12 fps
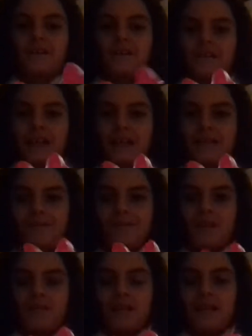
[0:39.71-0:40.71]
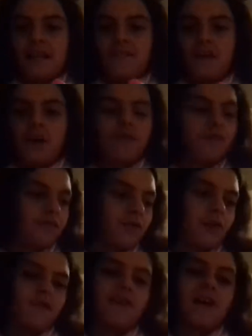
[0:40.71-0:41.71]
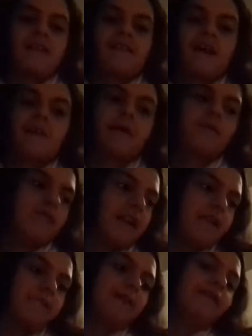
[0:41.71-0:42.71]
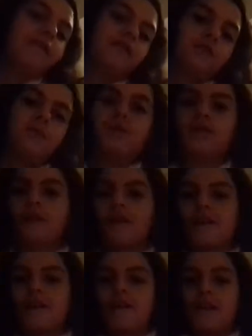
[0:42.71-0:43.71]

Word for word: Voilà. Et vous allez les faire fondre en fait. Et après vous allez les mettre dans le tube de colle.